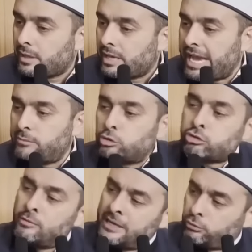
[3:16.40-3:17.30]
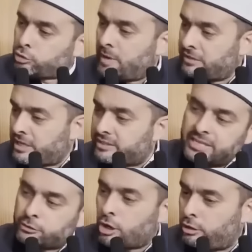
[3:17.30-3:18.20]
Ey Müslüman düşmanları
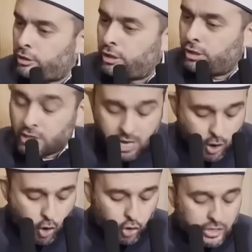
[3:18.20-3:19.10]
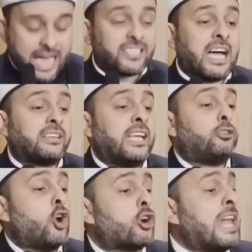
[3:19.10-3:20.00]
size söylüyor. Onlar
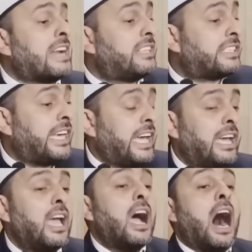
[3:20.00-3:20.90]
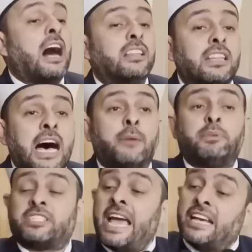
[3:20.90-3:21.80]
zannediyorlardı ki Allah
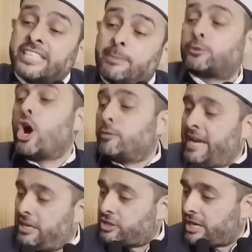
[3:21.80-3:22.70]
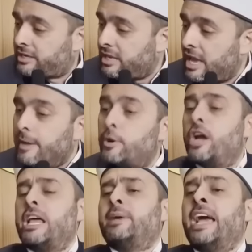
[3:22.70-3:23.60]
bize hesap sormayacak.
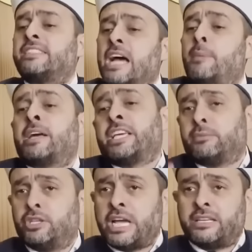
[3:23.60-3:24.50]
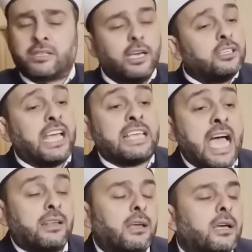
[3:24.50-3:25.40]
Böyle bir hesaba girmeyeceğiz.
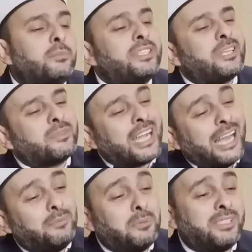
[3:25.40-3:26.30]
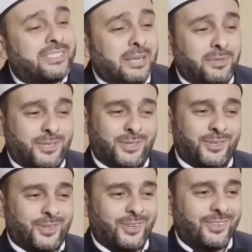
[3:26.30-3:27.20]
Neden? Bizim kalbimiz temiz
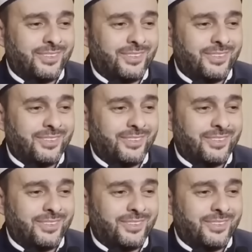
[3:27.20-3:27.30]
çünkü.